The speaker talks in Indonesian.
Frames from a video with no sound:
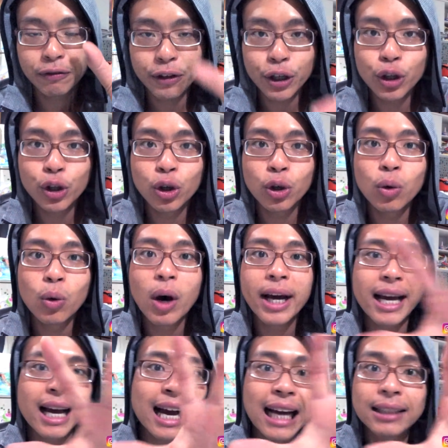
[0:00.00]
video
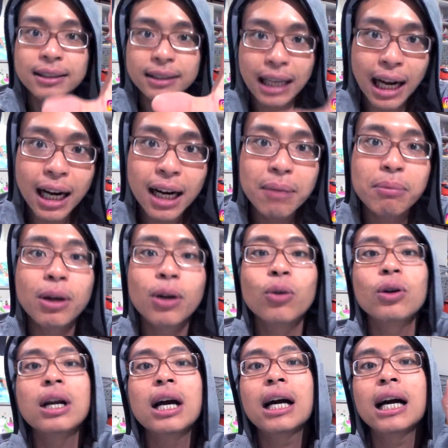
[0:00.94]
gue yang asal
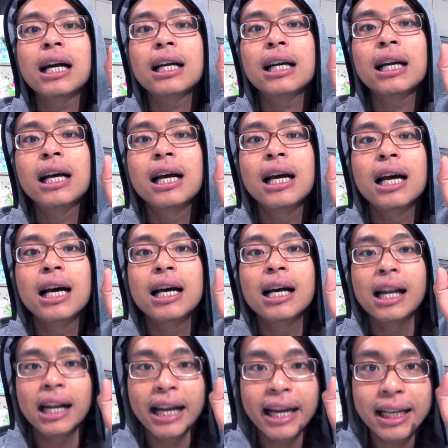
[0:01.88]
menggunakan
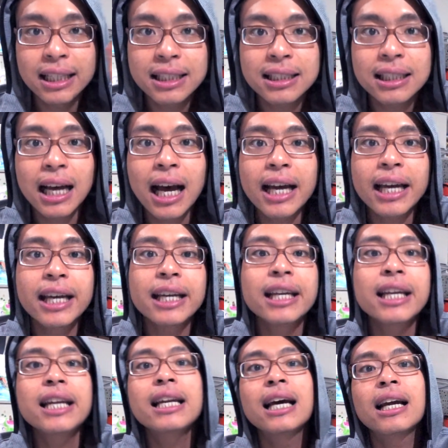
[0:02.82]
lensa
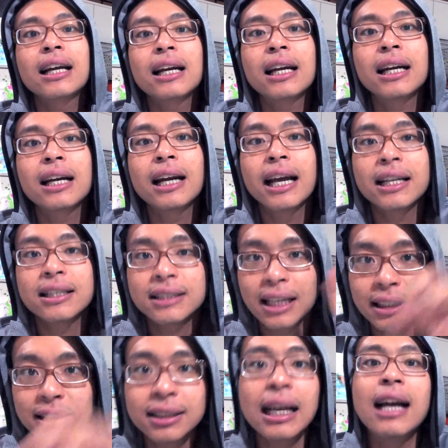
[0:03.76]
ini dan
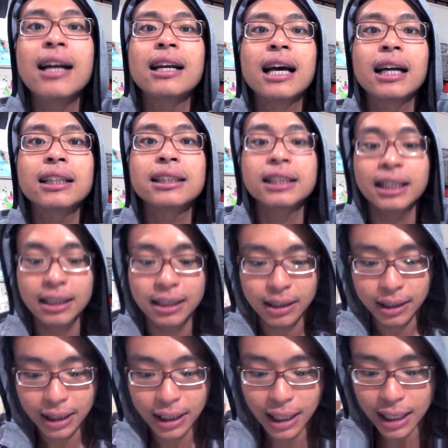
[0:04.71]
lensa standarnya.
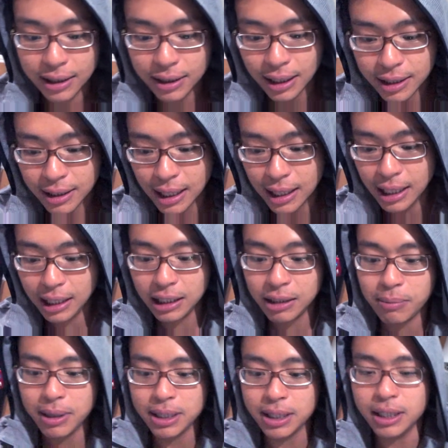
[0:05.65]
Ini lensa
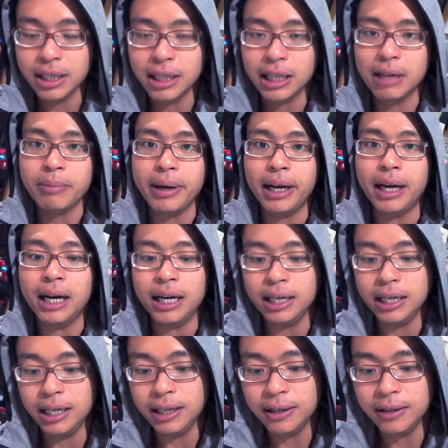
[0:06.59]
standarnya masih di kamera
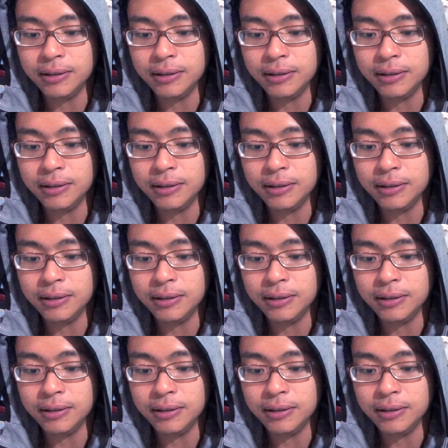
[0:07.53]
ini.